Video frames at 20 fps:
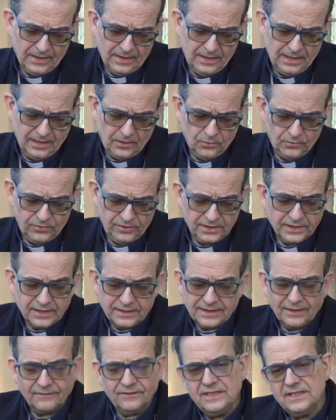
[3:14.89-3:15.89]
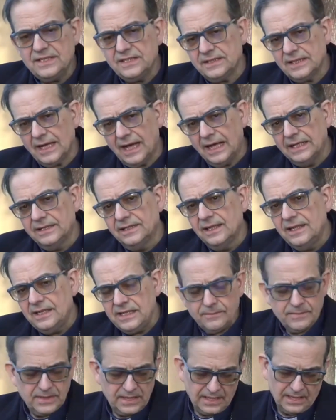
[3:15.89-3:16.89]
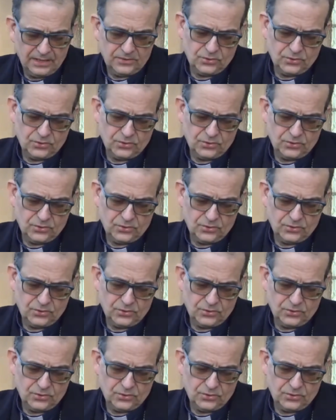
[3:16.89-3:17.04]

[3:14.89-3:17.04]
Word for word: la cosiddetta visita ad limina,